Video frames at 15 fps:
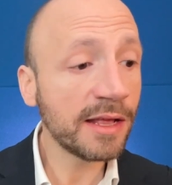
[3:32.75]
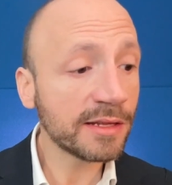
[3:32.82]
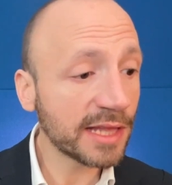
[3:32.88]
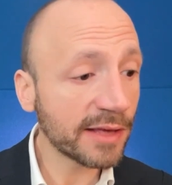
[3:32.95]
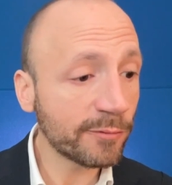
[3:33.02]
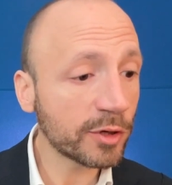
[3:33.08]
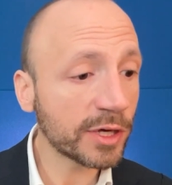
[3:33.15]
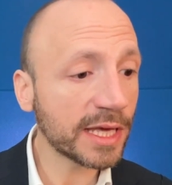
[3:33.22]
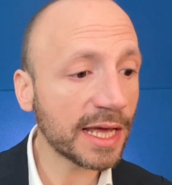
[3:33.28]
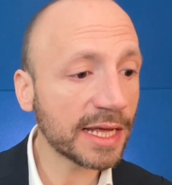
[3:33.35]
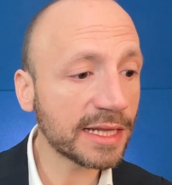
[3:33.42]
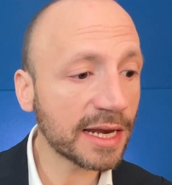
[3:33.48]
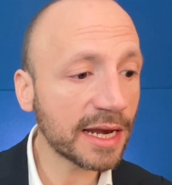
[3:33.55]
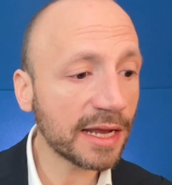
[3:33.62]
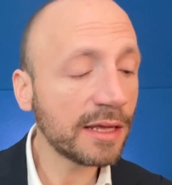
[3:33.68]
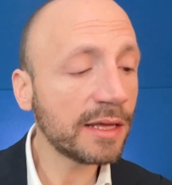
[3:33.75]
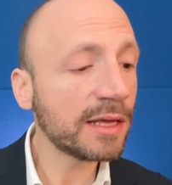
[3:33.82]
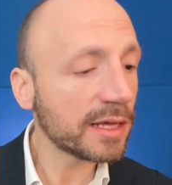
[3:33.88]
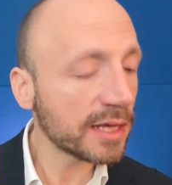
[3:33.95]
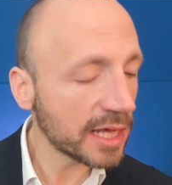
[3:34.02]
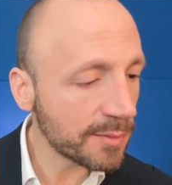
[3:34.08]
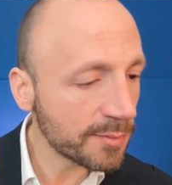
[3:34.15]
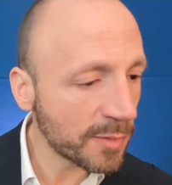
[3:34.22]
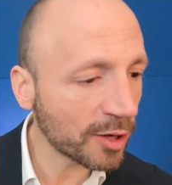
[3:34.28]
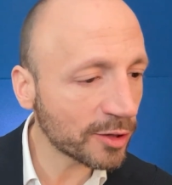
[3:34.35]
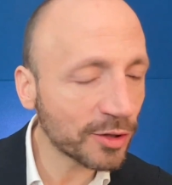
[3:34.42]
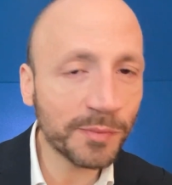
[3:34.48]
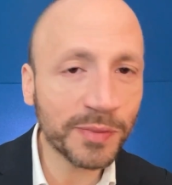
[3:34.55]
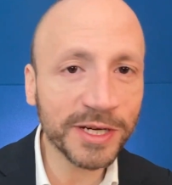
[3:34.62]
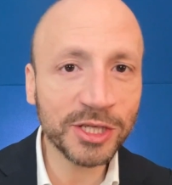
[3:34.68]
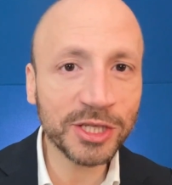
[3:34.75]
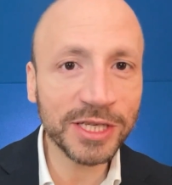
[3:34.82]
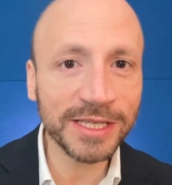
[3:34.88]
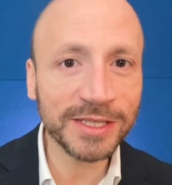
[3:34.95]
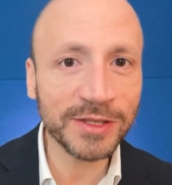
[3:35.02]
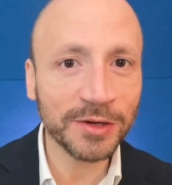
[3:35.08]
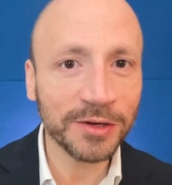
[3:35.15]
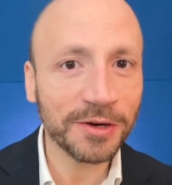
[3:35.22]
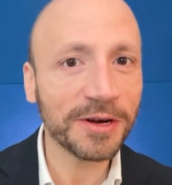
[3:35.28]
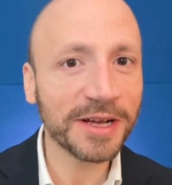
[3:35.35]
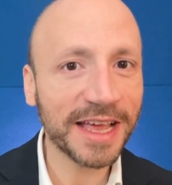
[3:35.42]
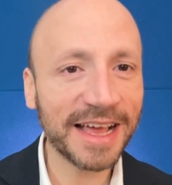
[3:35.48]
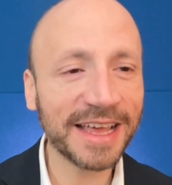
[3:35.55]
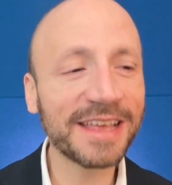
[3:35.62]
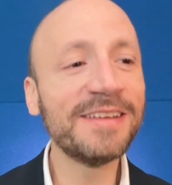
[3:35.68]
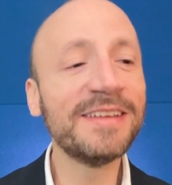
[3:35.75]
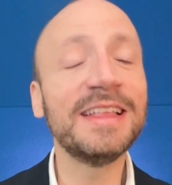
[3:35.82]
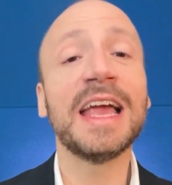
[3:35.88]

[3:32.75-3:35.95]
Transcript: devo chiedere in modo preciso, ok?